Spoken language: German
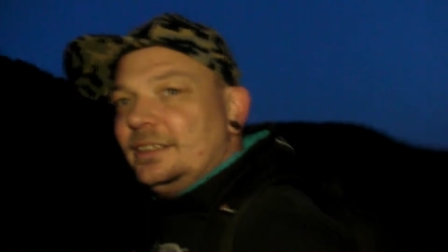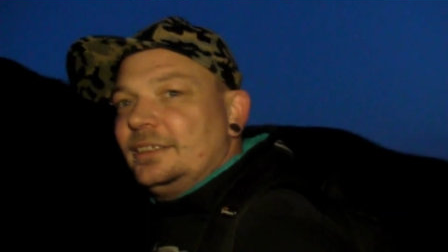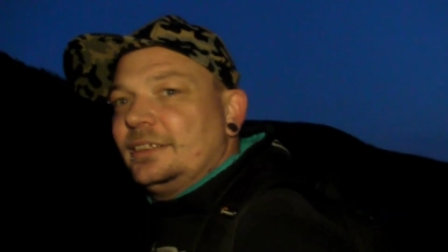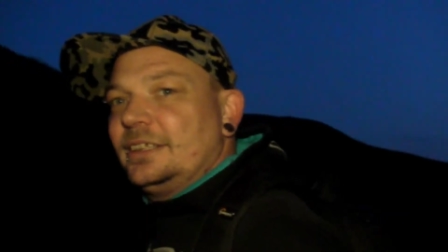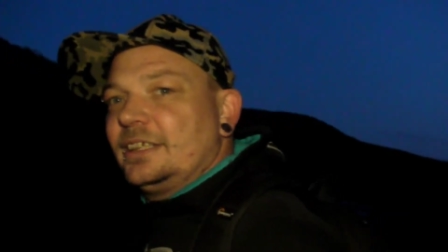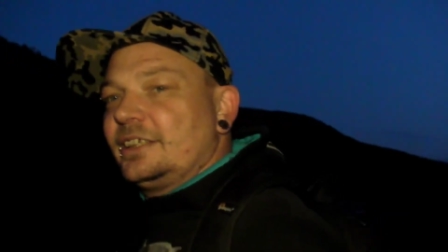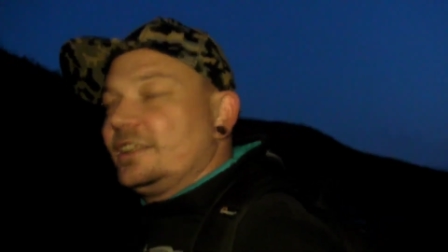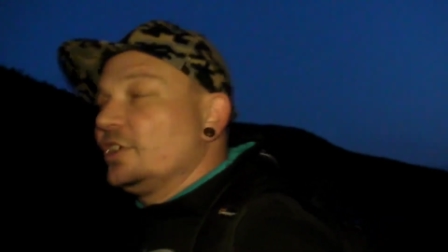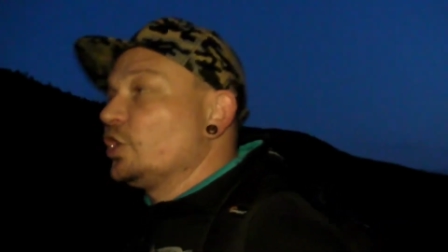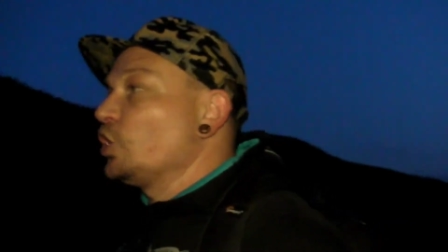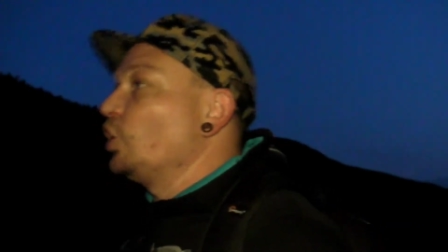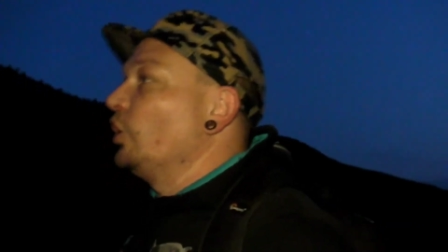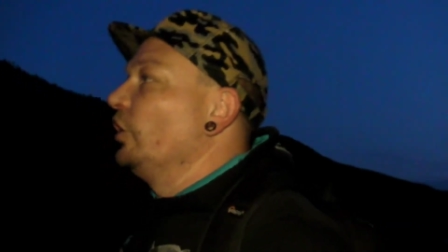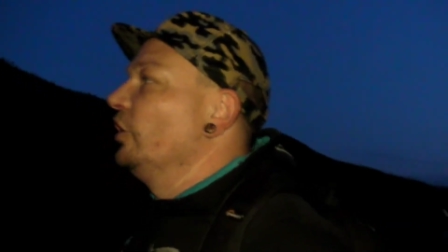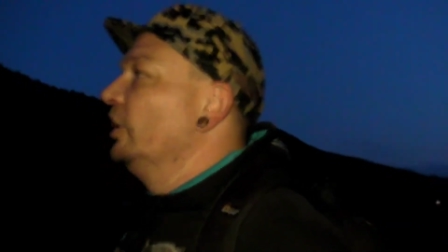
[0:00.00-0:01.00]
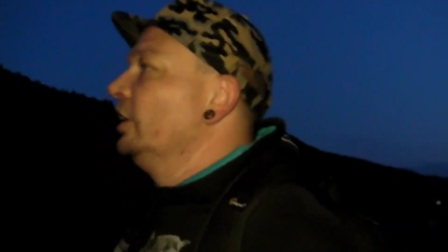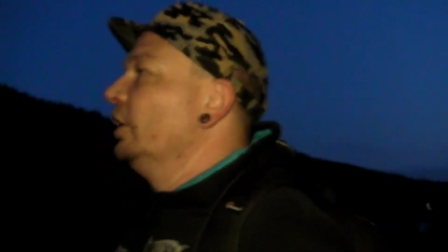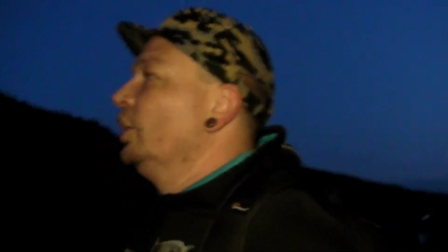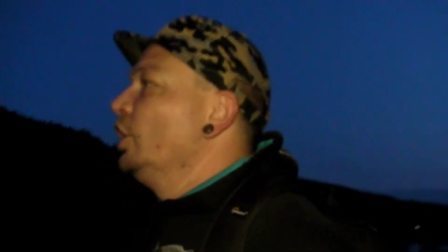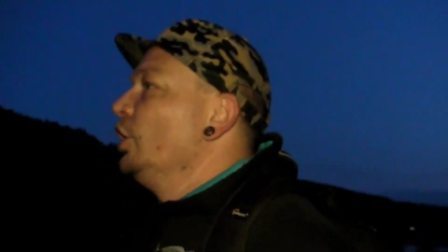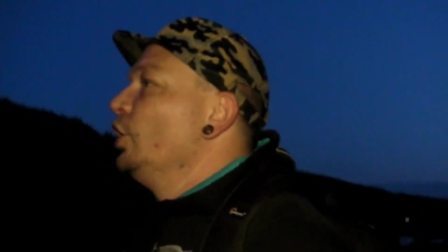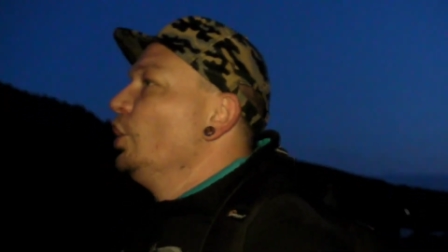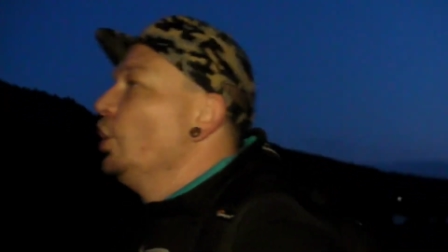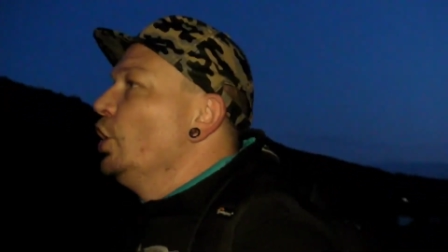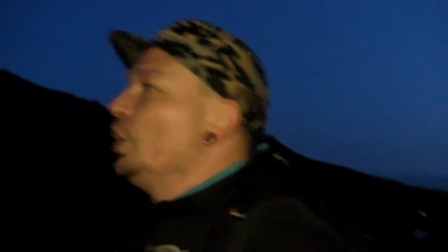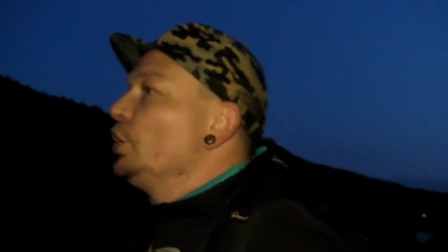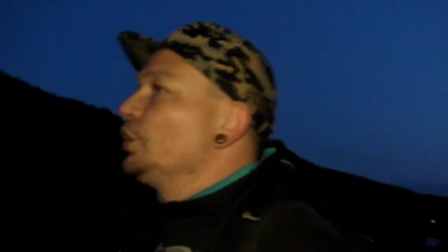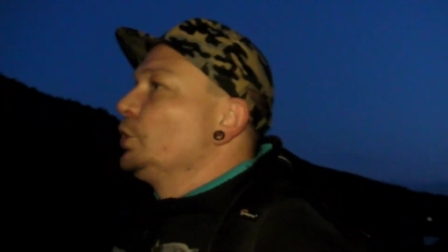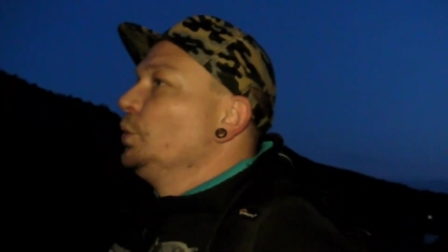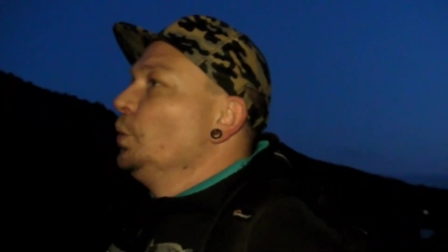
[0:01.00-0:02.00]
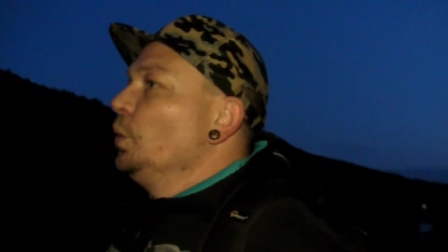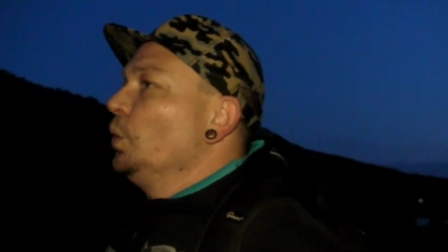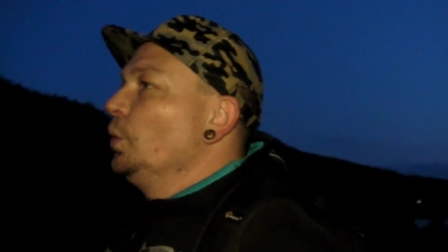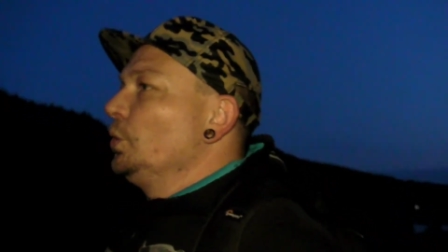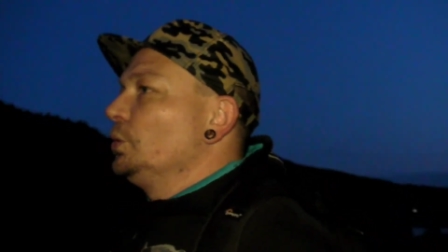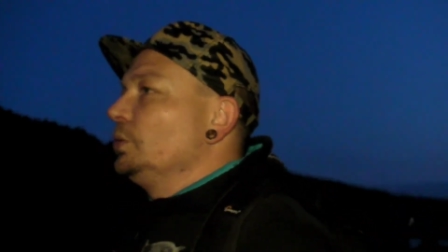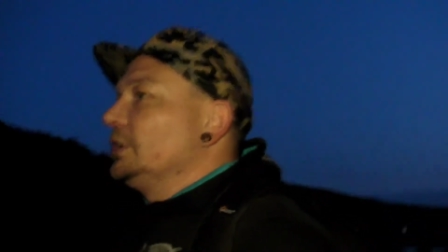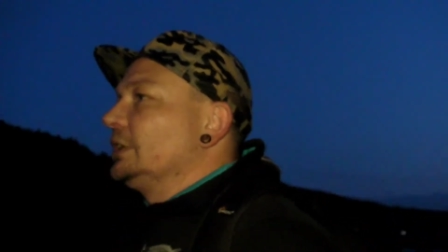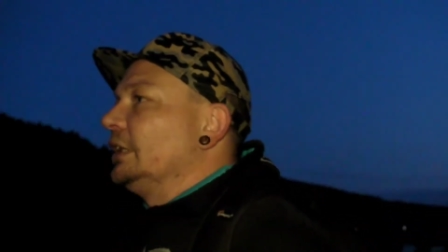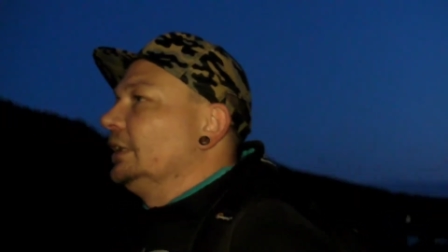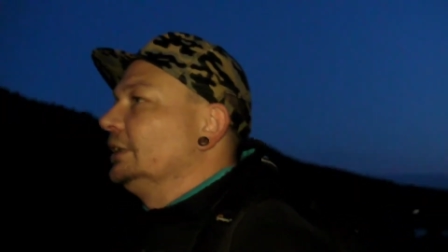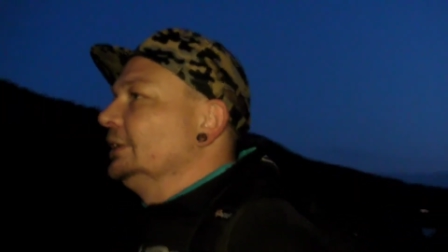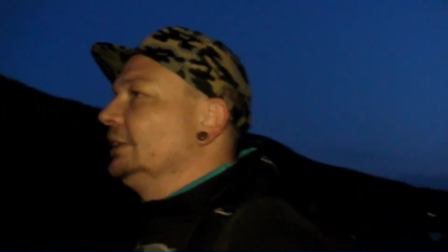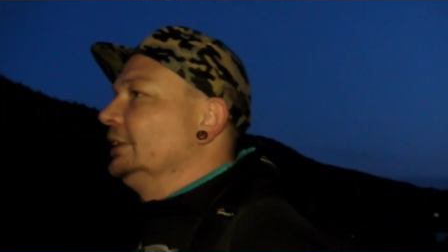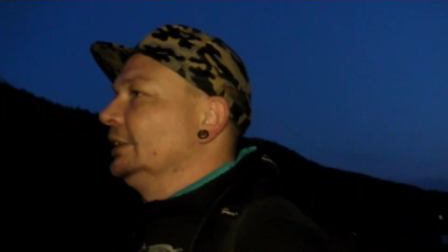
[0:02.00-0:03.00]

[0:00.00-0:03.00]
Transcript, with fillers: Das ist schon zu duster.